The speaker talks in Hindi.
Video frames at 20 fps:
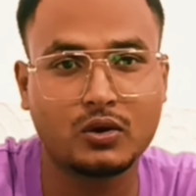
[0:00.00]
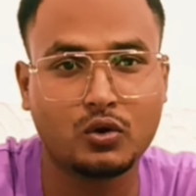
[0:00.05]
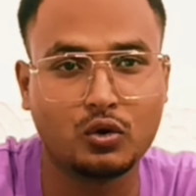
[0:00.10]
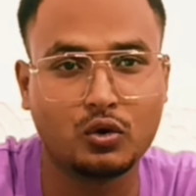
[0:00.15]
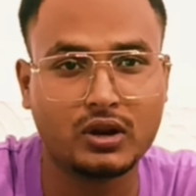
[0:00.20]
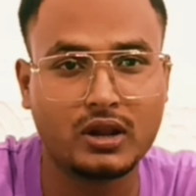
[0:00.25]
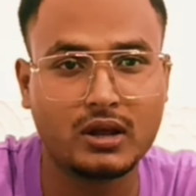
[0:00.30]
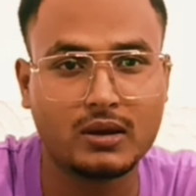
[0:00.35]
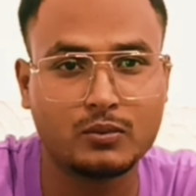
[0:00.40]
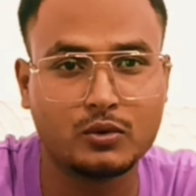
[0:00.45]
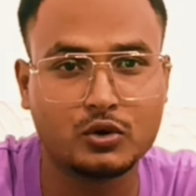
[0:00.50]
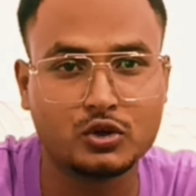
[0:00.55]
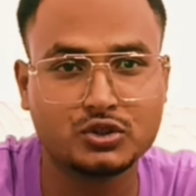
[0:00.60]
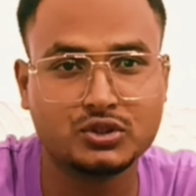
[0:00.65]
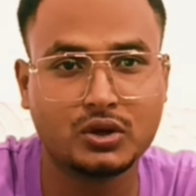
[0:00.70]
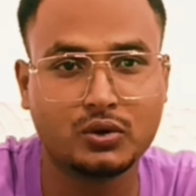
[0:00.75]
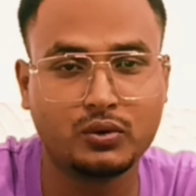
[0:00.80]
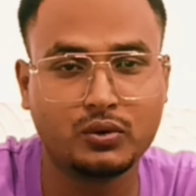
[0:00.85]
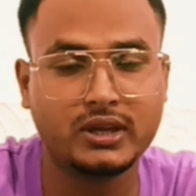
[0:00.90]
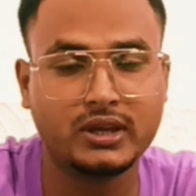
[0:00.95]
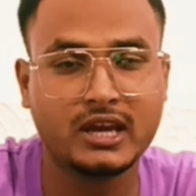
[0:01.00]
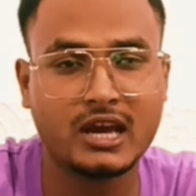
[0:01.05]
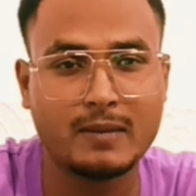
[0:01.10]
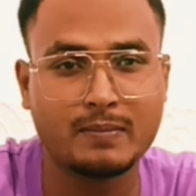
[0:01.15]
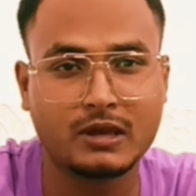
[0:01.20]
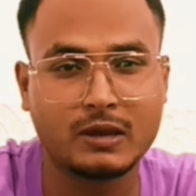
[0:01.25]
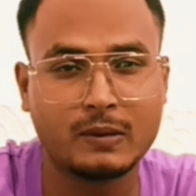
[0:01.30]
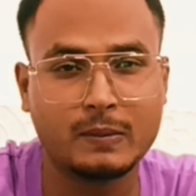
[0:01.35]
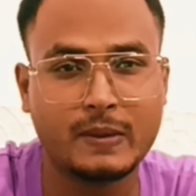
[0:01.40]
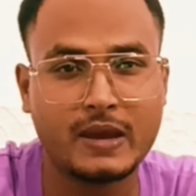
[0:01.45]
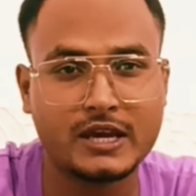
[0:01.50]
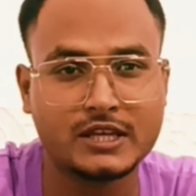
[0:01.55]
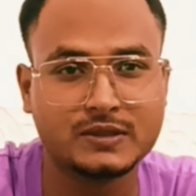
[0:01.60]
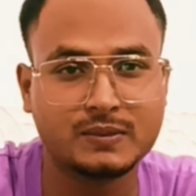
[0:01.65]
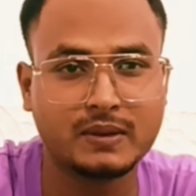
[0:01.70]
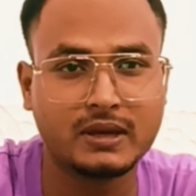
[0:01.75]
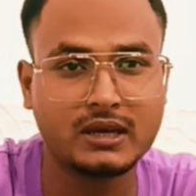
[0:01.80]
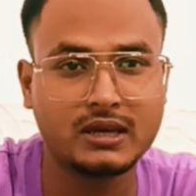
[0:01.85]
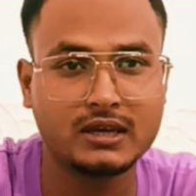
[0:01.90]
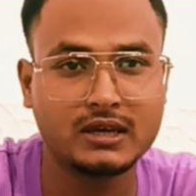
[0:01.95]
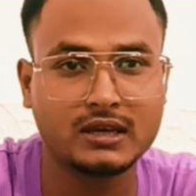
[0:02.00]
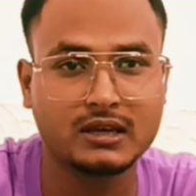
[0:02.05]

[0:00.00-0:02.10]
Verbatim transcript: होना बहुत ज़रूरी है आपके बैग्स में